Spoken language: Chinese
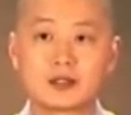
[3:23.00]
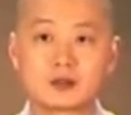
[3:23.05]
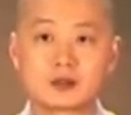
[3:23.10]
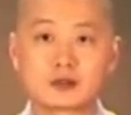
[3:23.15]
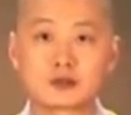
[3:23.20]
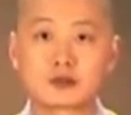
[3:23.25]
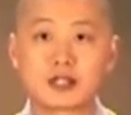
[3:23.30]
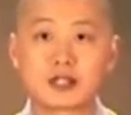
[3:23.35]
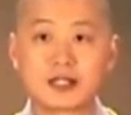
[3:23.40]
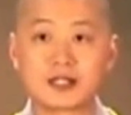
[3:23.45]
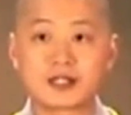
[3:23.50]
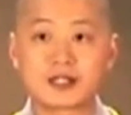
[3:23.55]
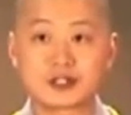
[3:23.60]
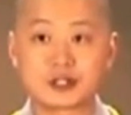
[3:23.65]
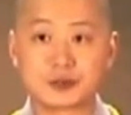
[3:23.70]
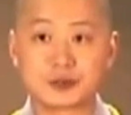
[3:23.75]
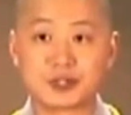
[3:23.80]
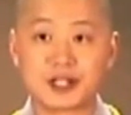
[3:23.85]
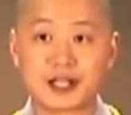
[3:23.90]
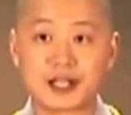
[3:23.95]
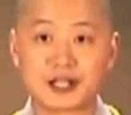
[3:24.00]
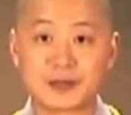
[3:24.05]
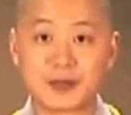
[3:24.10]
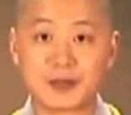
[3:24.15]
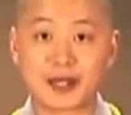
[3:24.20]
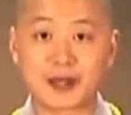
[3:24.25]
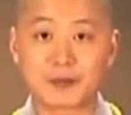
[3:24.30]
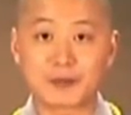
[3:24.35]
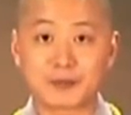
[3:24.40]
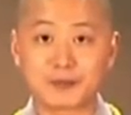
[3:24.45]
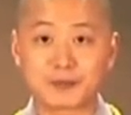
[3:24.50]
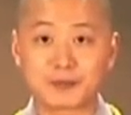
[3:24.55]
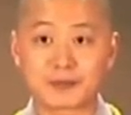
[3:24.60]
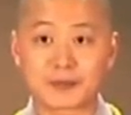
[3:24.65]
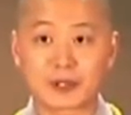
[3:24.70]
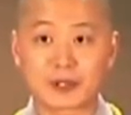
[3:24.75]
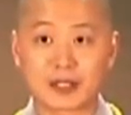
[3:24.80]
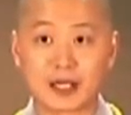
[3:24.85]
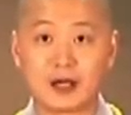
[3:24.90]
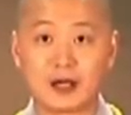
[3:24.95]
住在一个酒店里面，
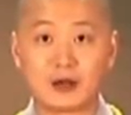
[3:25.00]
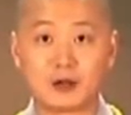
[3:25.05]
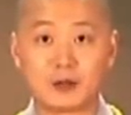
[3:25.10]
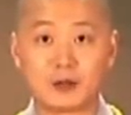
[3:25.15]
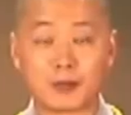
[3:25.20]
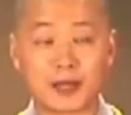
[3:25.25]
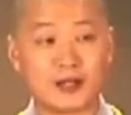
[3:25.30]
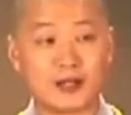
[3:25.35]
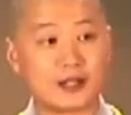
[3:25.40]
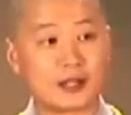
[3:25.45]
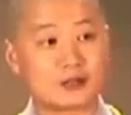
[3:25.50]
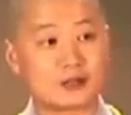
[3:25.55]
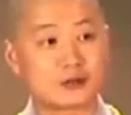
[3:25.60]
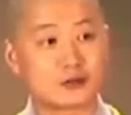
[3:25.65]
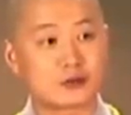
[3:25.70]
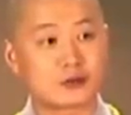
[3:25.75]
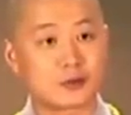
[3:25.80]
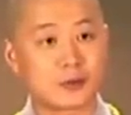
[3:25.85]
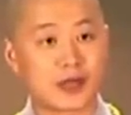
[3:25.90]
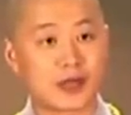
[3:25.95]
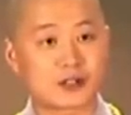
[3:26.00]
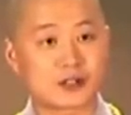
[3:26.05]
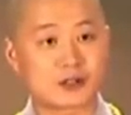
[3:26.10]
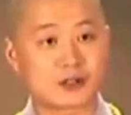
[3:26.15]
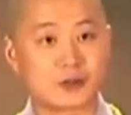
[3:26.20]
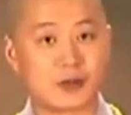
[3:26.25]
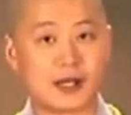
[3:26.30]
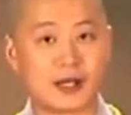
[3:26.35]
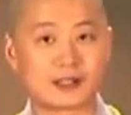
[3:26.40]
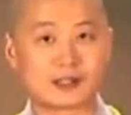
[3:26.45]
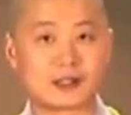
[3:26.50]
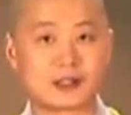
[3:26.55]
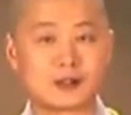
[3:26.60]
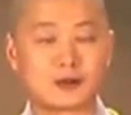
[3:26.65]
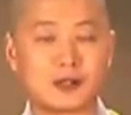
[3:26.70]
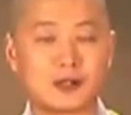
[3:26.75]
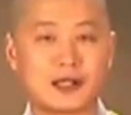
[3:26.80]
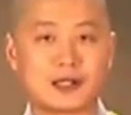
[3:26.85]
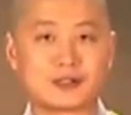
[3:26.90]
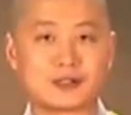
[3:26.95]
然后白天出去办事，晚上
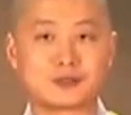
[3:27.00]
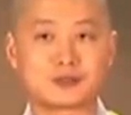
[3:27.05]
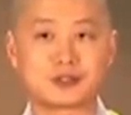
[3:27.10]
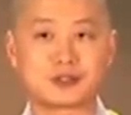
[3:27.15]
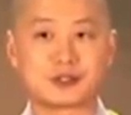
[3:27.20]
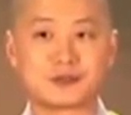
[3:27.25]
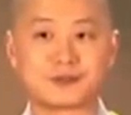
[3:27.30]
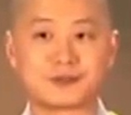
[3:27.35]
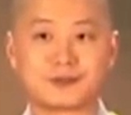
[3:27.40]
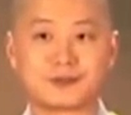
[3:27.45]
回来休息。